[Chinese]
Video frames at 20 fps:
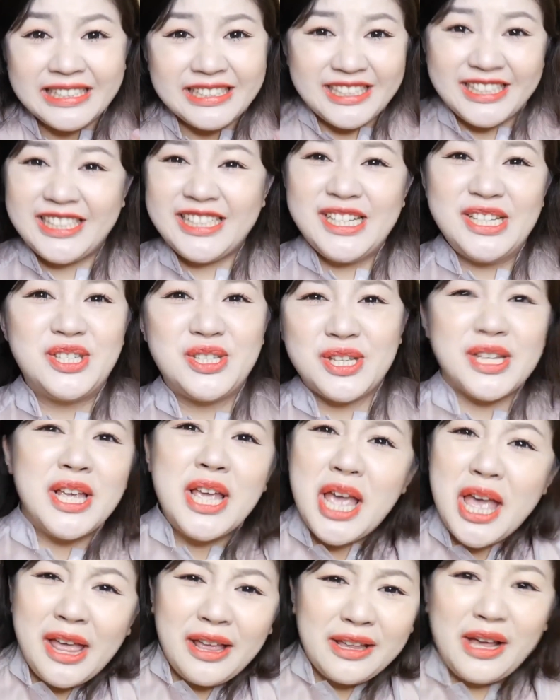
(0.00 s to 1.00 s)
气质
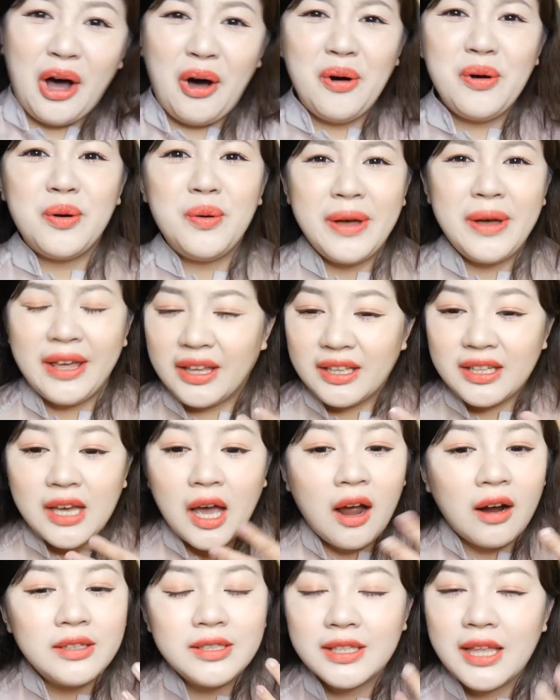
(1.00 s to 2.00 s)
高贵，
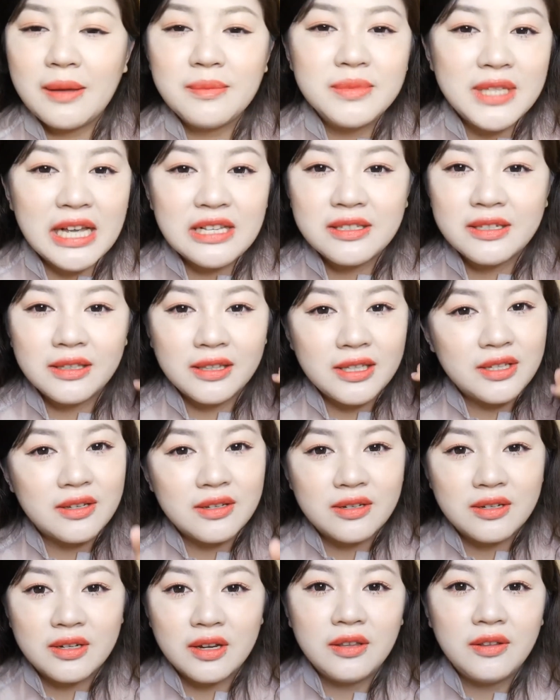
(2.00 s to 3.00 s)
而且他们家质地
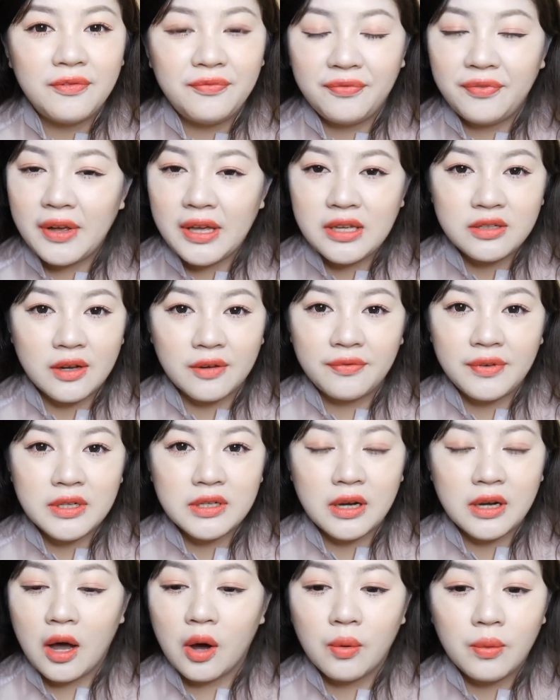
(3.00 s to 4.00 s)
是真的非常非
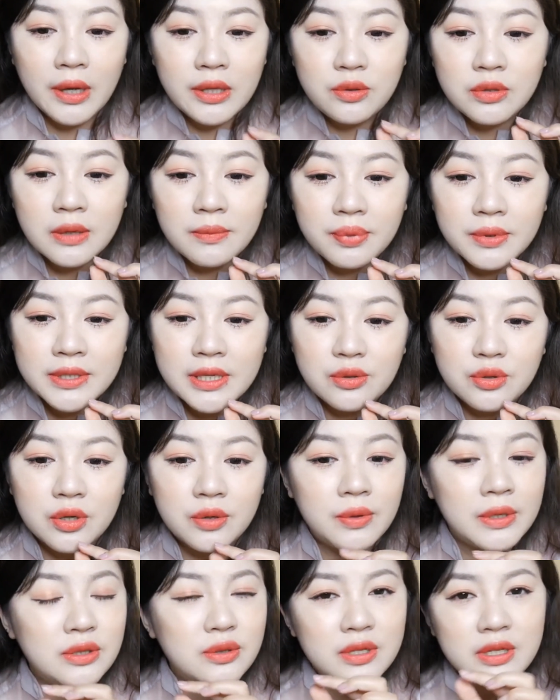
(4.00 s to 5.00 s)
常好，完全不显
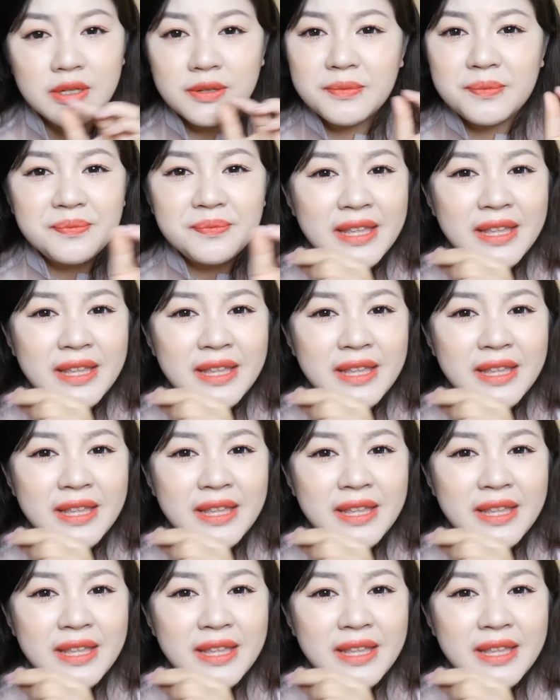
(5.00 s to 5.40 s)
唇纹，就是